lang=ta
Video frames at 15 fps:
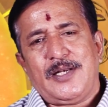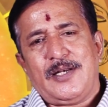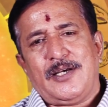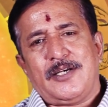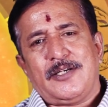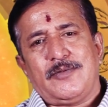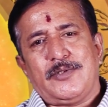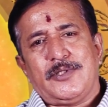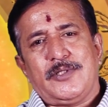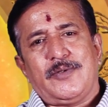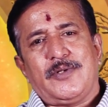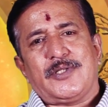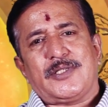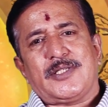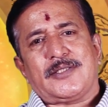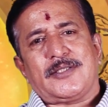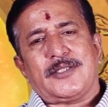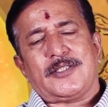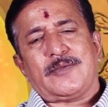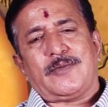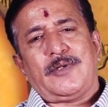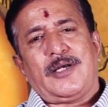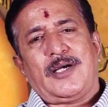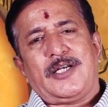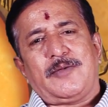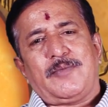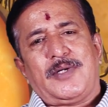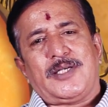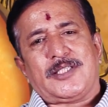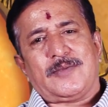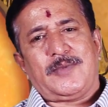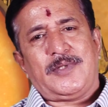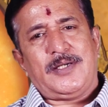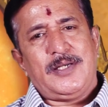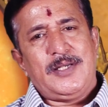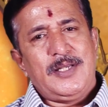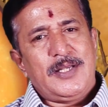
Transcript: எல்லோரும் வந்து ஒரு சக்ஸஸ்ஃபுல்லான மாதமாக